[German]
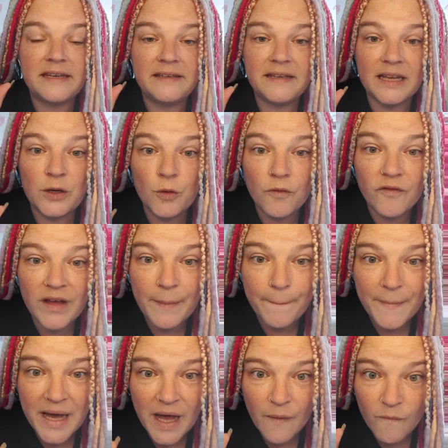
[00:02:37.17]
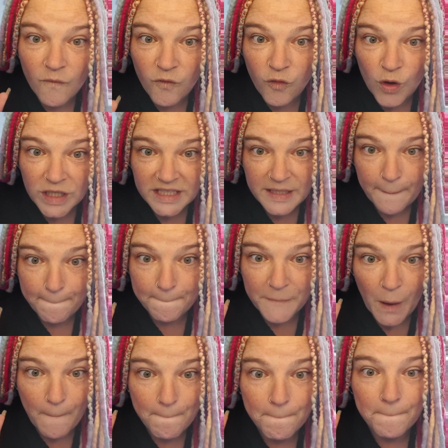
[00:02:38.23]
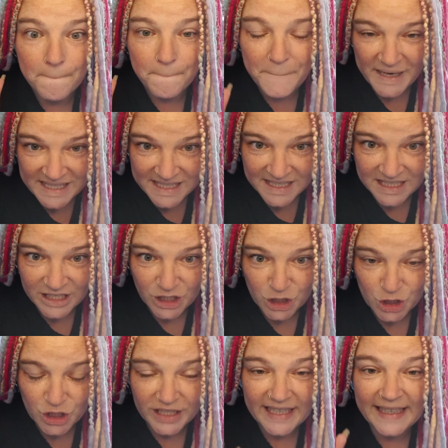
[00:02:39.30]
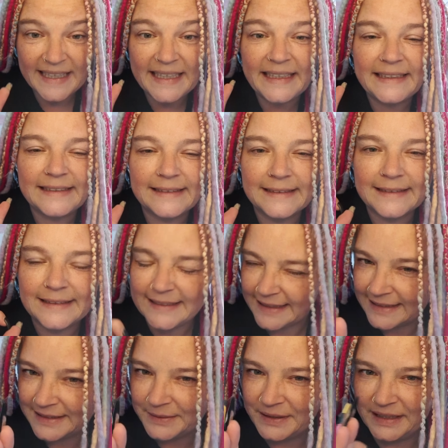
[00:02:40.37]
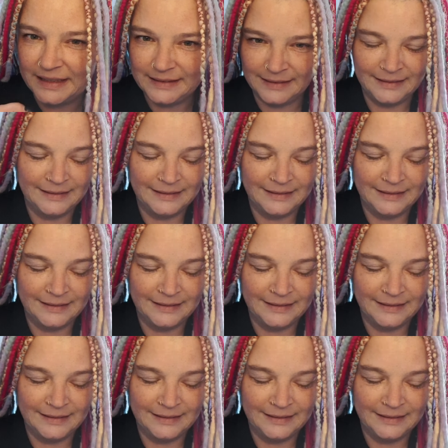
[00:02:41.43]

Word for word: Der November wird bombastisch. Ich sag's euch.